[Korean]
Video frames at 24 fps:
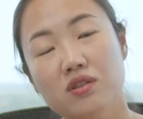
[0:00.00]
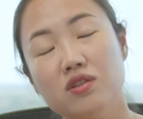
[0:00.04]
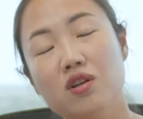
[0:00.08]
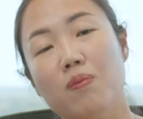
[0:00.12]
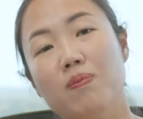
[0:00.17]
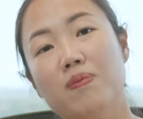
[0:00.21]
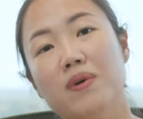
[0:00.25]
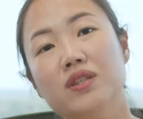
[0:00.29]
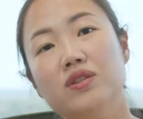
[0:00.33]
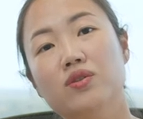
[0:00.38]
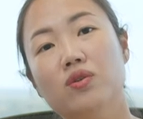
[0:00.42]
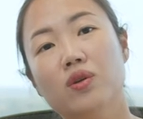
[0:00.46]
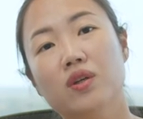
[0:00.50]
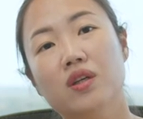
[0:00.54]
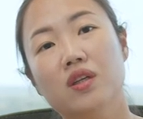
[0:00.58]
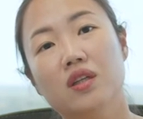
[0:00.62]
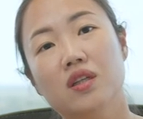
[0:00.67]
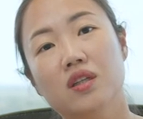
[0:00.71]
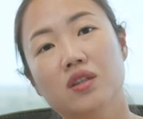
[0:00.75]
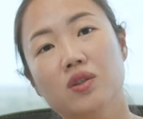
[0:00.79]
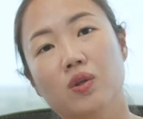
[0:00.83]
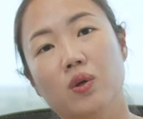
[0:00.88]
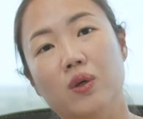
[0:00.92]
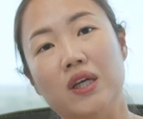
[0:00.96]

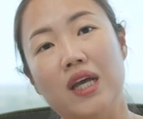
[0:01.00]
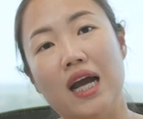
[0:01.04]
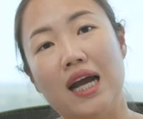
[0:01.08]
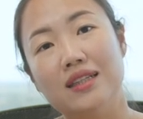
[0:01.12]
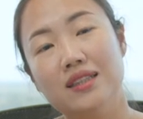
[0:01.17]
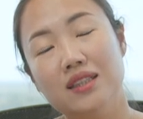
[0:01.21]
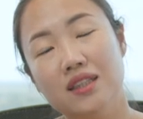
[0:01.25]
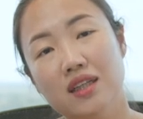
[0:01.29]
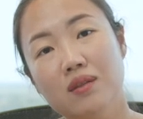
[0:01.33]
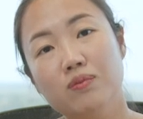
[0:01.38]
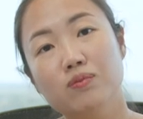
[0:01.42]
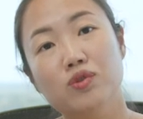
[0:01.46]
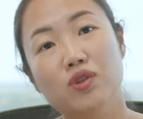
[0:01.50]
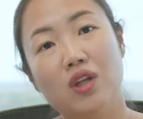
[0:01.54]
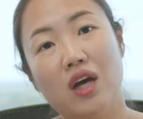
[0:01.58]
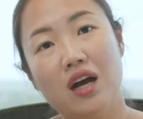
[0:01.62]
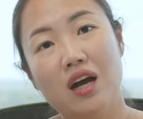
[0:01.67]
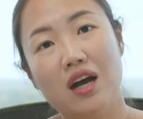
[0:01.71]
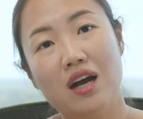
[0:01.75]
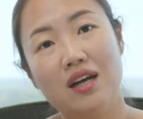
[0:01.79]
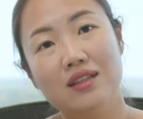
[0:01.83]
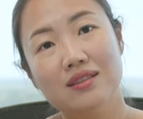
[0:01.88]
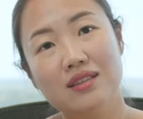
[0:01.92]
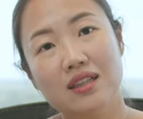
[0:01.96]
전반적인 저희 아시아
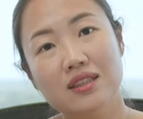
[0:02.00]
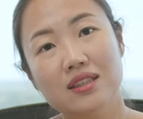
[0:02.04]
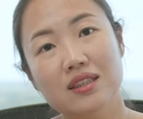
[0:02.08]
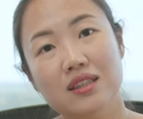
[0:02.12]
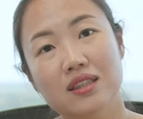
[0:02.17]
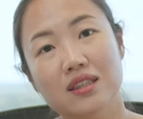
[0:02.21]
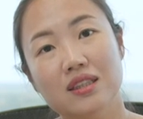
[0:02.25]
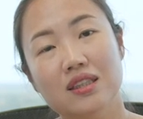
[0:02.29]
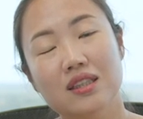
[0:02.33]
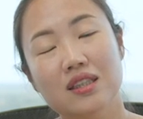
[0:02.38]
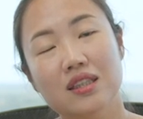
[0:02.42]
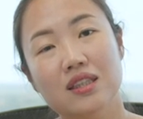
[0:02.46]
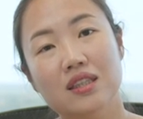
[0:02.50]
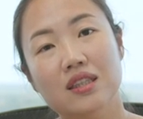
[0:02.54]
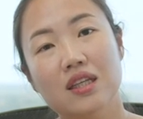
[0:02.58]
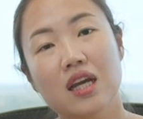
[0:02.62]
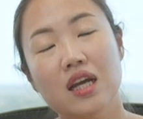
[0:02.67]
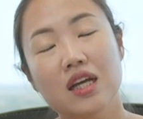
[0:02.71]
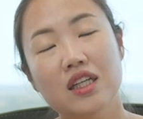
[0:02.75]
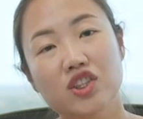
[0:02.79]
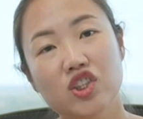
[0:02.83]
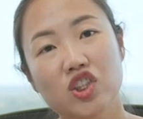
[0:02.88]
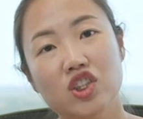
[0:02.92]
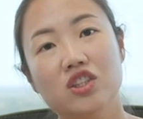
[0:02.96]
문화가 사실은
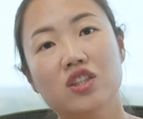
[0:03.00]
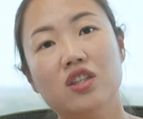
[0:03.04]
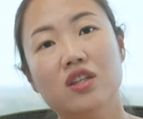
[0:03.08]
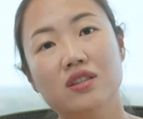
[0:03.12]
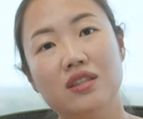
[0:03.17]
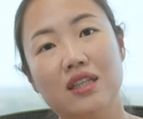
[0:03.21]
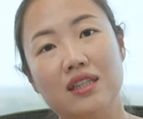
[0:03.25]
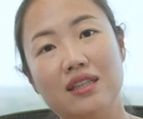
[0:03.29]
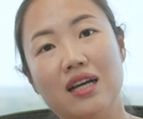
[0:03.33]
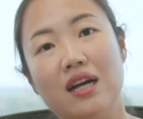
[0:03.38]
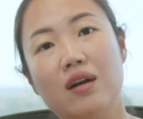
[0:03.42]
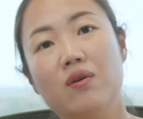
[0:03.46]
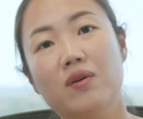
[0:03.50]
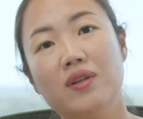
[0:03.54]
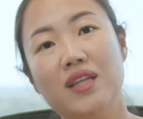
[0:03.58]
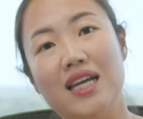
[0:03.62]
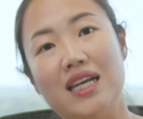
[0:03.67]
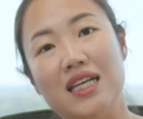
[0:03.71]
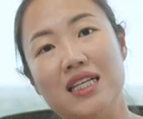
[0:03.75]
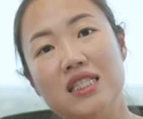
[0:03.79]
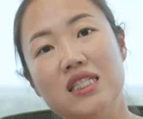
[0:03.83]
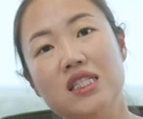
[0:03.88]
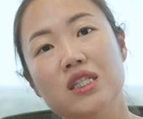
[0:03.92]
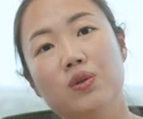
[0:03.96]
지적
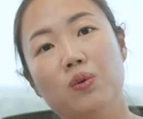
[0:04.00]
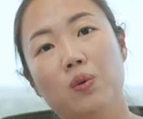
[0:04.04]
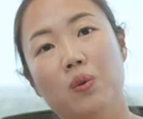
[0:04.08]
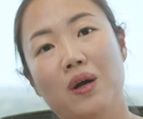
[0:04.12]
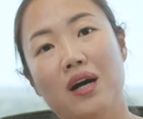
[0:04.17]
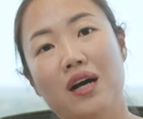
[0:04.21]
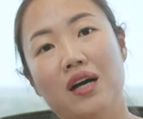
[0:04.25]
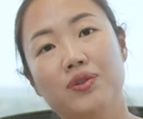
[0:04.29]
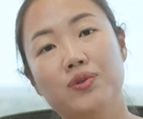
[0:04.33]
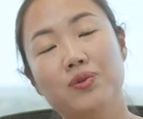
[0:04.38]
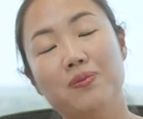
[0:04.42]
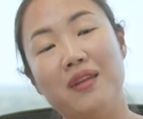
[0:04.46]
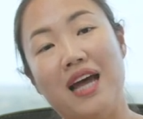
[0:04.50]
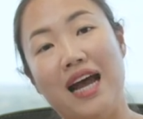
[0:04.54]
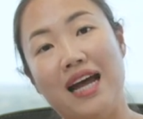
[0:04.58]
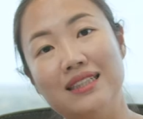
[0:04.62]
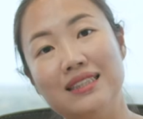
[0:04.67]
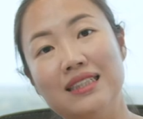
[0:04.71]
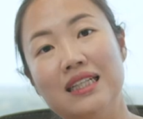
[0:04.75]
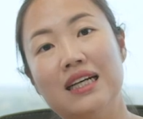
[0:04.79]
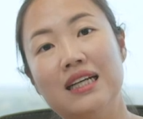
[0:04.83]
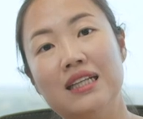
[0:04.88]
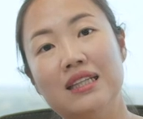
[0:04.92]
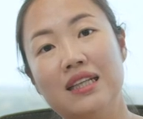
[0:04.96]
재산권의 인지도가 좀
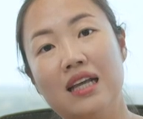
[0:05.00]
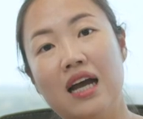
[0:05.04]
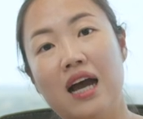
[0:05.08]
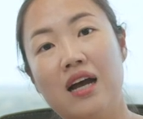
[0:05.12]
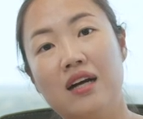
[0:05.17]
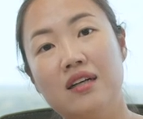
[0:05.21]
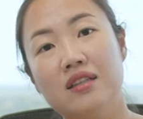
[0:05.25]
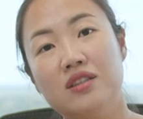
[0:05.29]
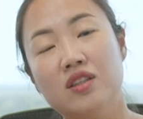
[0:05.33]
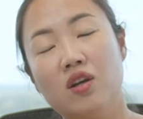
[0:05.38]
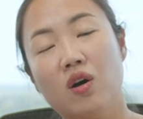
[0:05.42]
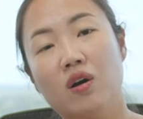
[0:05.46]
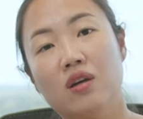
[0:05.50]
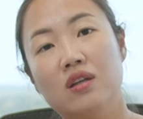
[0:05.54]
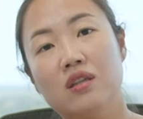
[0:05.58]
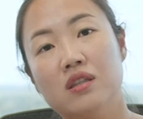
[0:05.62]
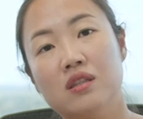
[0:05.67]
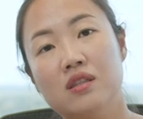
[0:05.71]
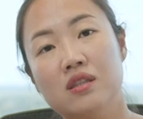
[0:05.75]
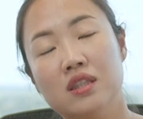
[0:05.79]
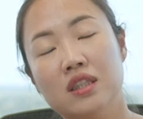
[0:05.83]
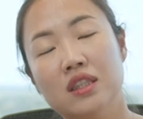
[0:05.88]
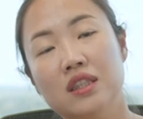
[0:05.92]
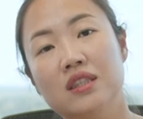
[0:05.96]
낮아 저,
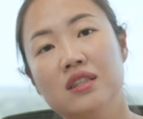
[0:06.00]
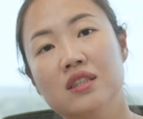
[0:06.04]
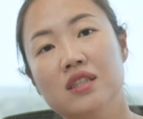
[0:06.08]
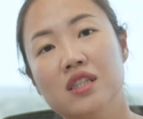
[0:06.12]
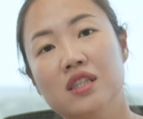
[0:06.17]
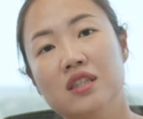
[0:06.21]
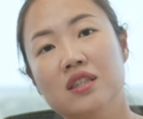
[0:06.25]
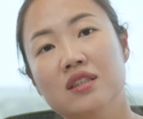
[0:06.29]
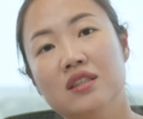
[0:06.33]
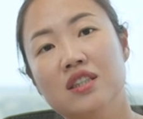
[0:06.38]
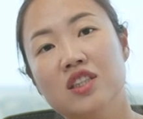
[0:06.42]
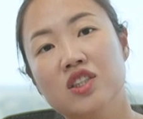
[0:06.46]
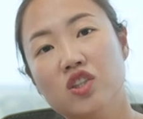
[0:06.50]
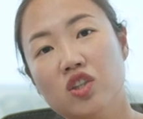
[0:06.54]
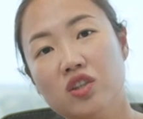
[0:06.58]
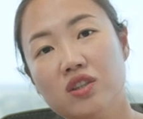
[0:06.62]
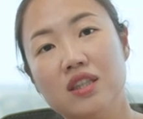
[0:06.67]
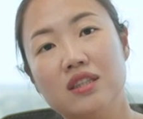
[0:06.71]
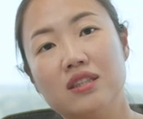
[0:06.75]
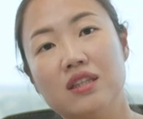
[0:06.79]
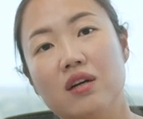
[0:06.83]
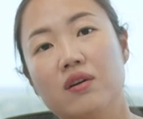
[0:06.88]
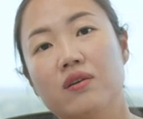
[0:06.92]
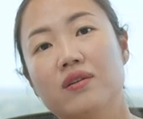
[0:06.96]
지, 지적
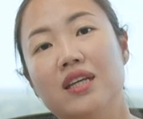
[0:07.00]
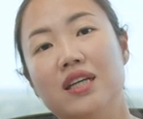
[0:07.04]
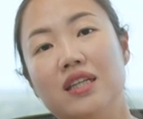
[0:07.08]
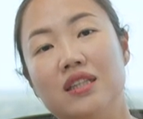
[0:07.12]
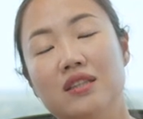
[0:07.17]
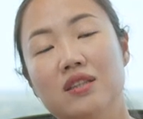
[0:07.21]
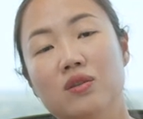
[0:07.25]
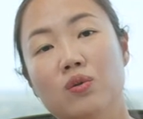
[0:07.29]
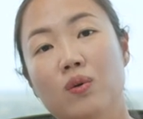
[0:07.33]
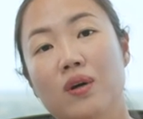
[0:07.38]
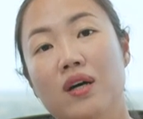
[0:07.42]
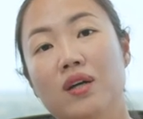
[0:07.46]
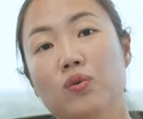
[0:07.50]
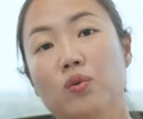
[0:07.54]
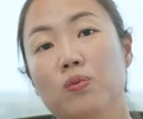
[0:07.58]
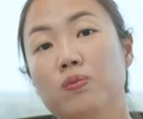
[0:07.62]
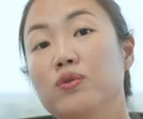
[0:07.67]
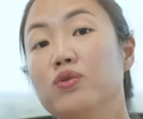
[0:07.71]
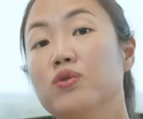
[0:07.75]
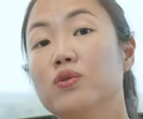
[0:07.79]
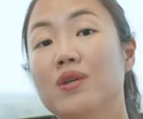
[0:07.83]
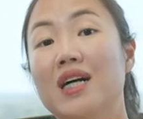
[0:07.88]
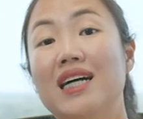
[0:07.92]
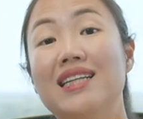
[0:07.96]
재산권의 인지도가
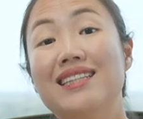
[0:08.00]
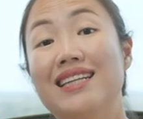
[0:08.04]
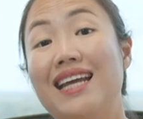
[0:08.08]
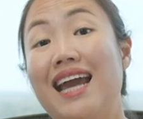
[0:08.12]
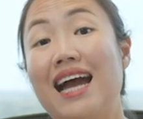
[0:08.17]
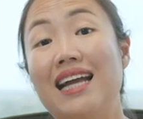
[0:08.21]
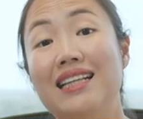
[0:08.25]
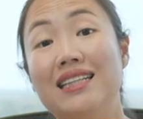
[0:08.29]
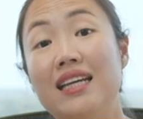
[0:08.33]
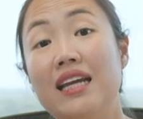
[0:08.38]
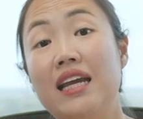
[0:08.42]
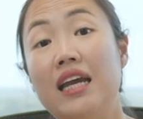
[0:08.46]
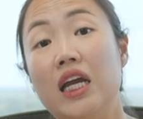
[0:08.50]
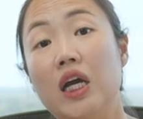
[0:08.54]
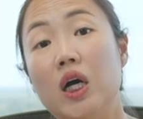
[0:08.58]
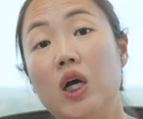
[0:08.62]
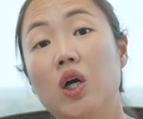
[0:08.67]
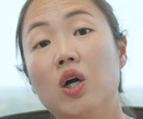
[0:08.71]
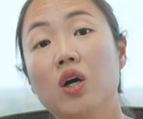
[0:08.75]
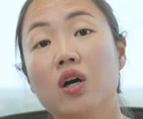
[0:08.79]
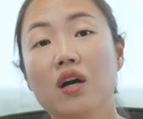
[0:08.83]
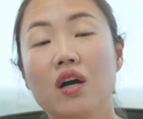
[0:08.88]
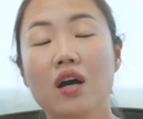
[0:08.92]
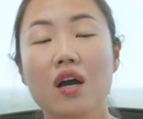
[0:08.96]
높은 국가들이
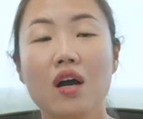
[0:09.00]
아니에요.